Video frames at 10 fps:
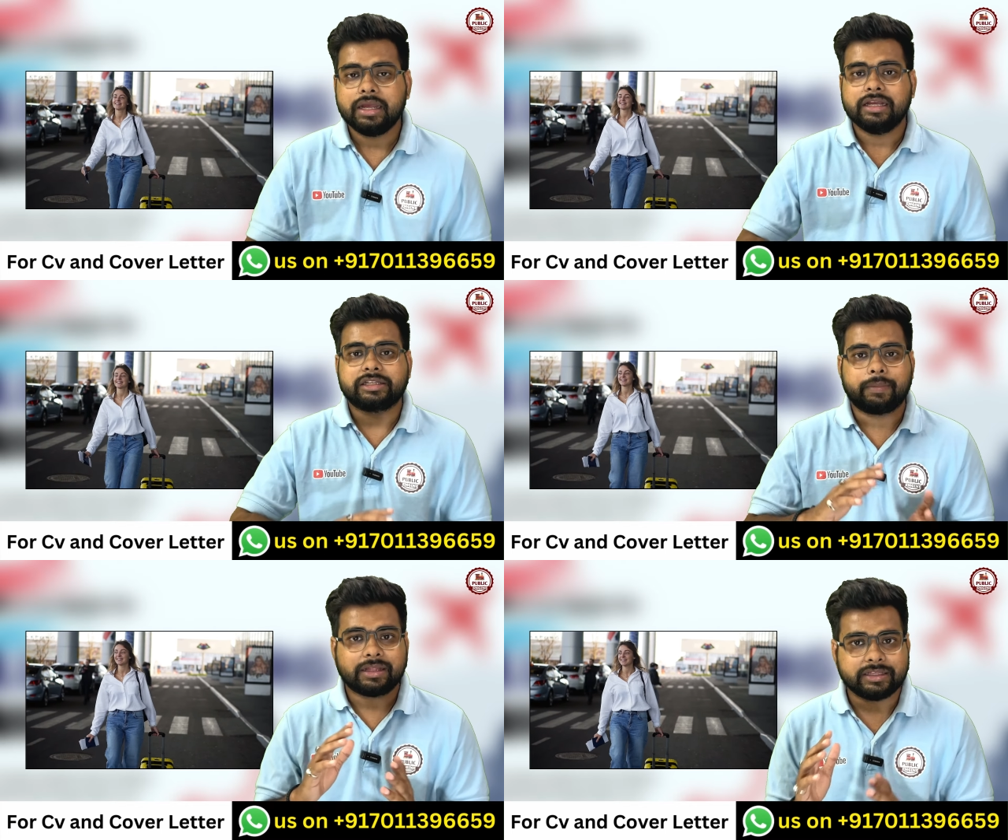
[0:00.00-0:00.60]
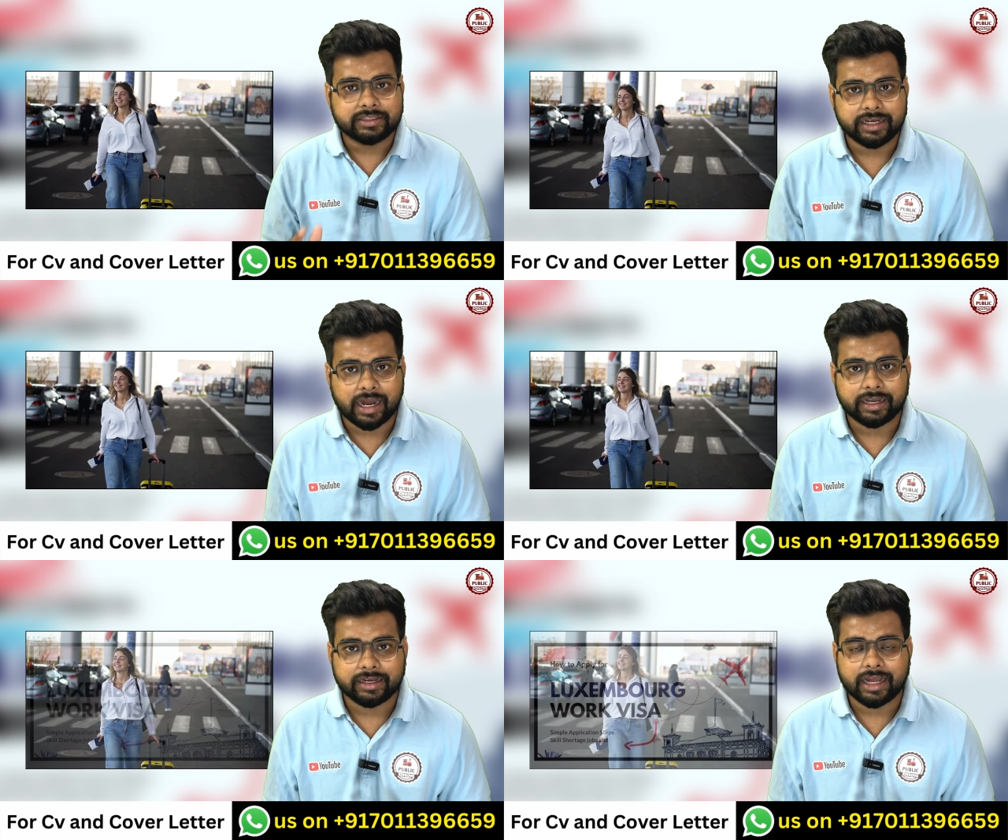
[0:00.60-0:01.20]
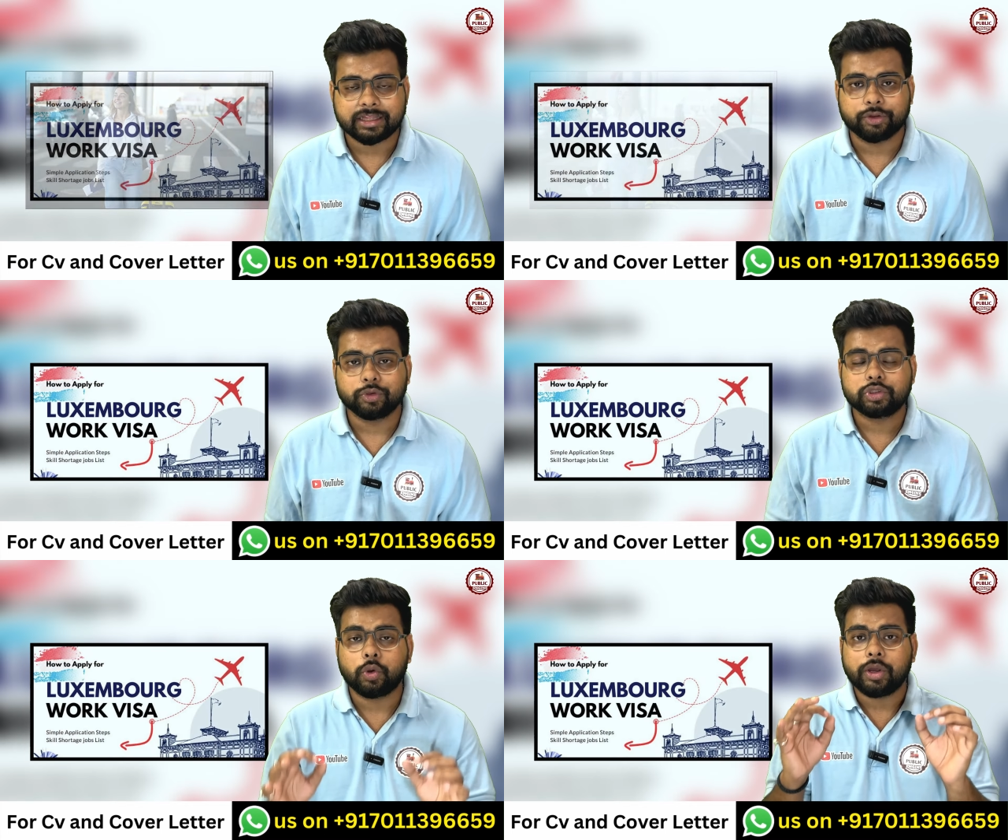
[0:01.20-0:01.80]
इसके बाद तीसरी कैटेगरी आती है
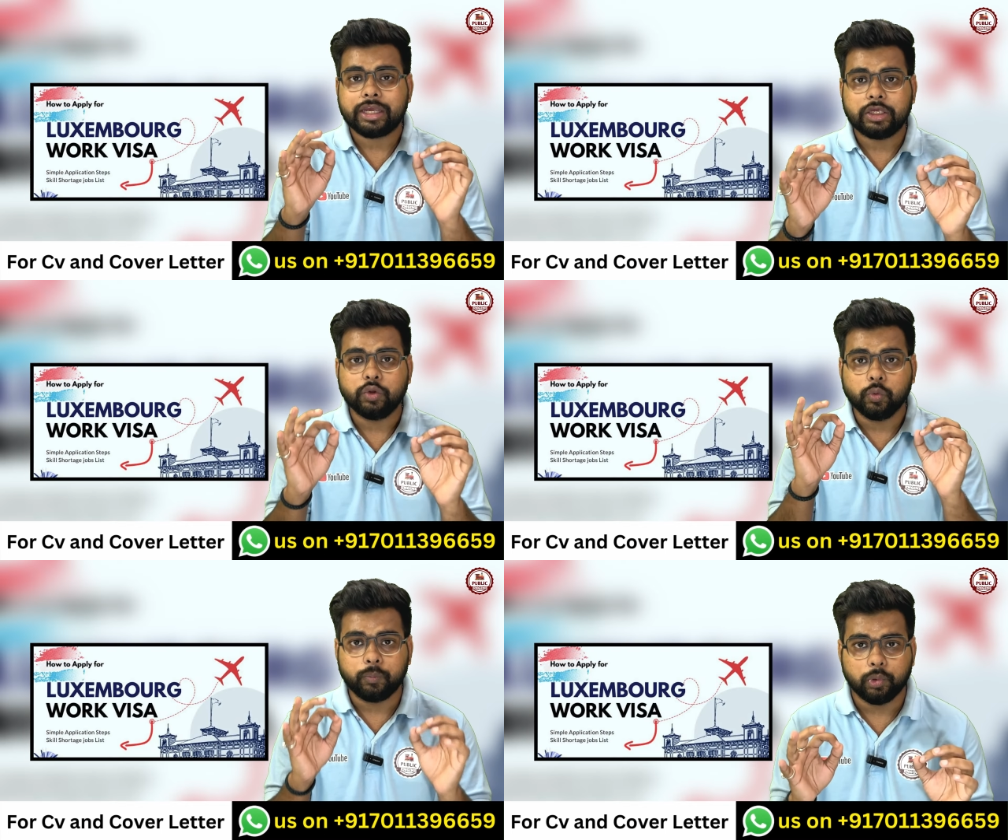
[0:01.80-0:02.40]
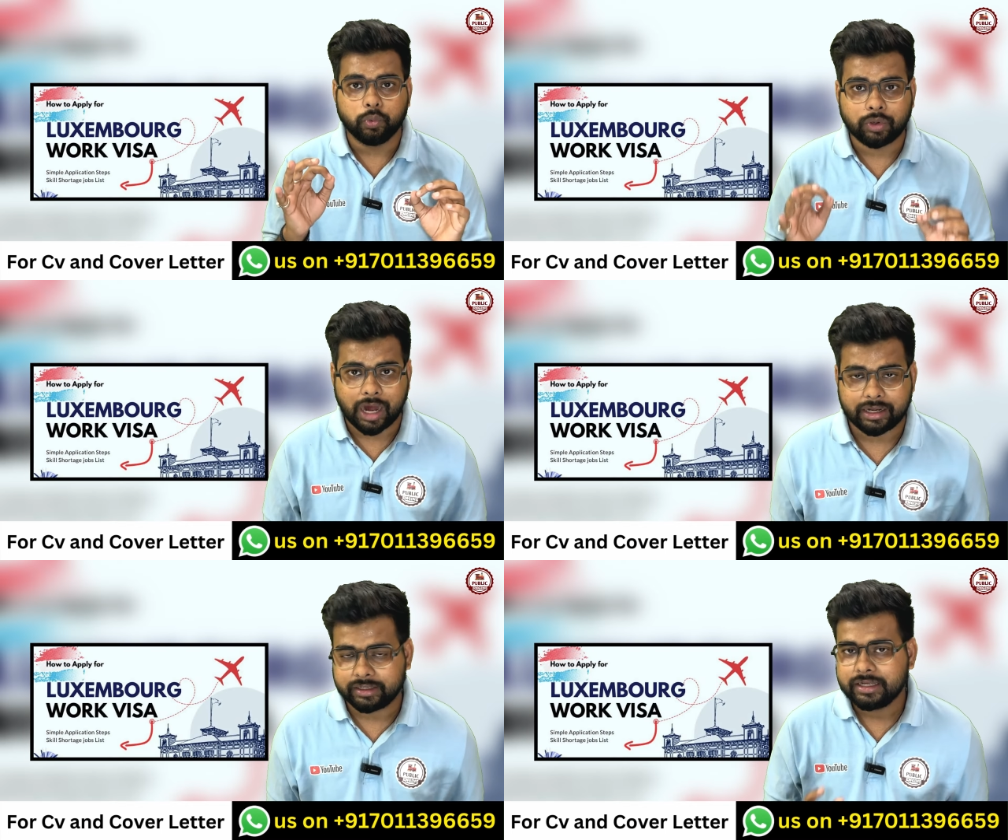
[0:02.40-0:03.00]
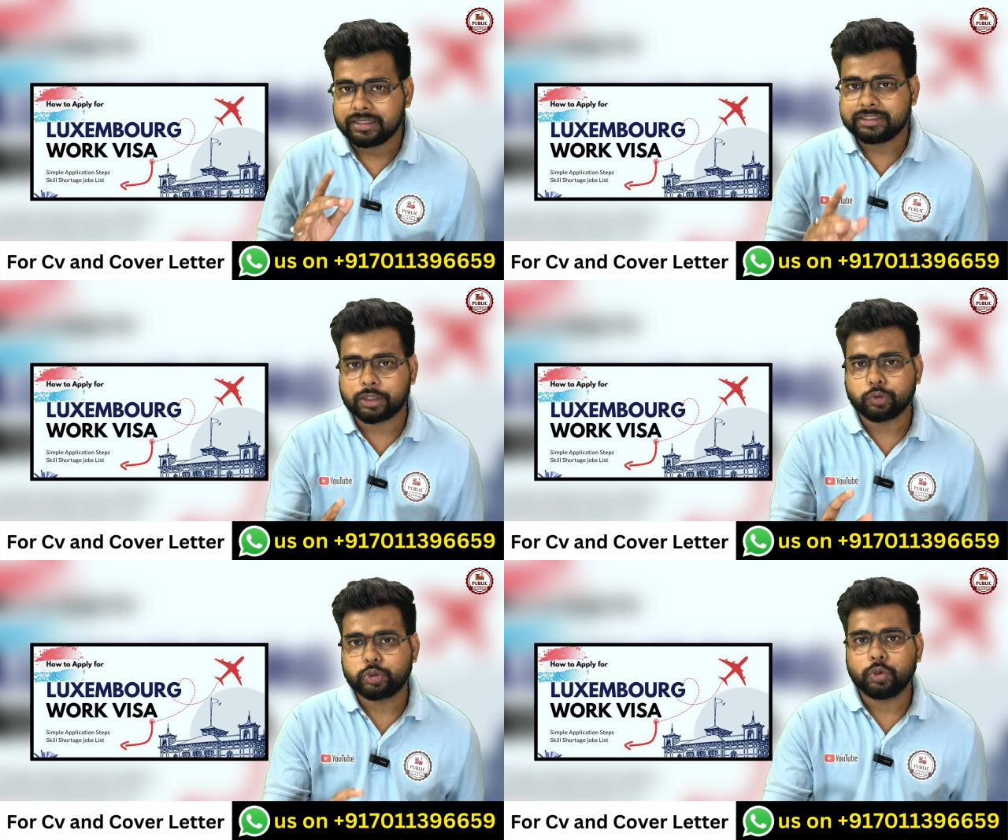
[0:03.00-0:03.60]
दोस्तों ई ब्लू कार्ड जी हाँ
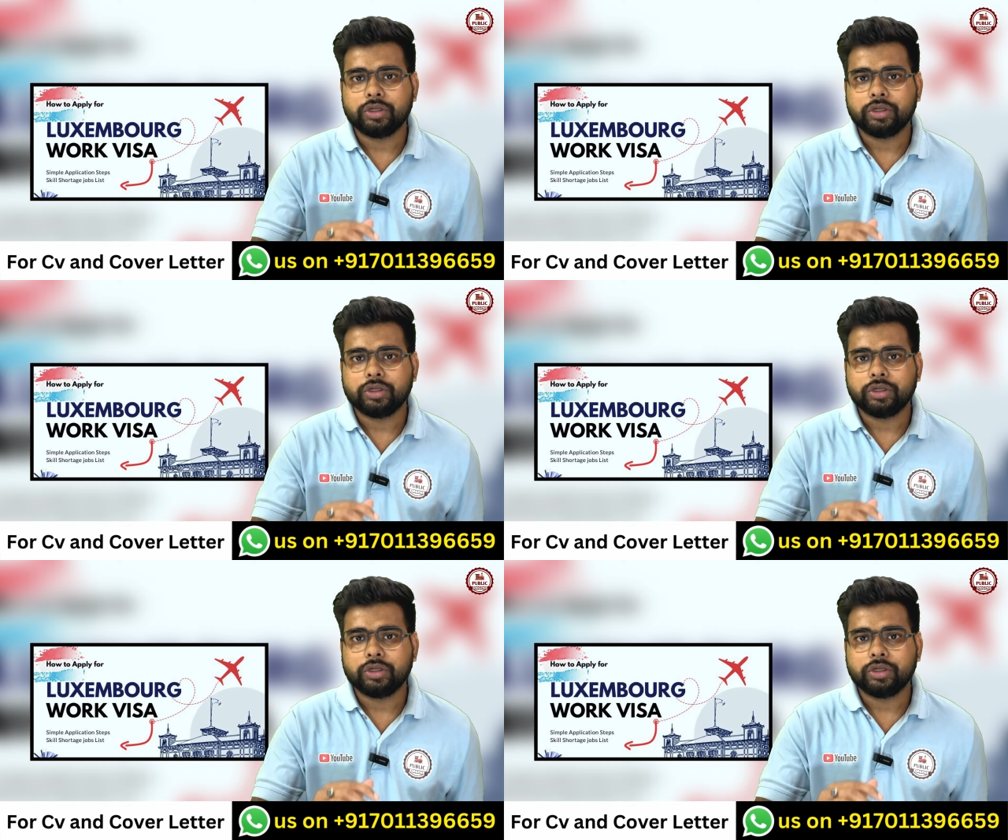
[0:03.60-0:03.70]
दोस्तों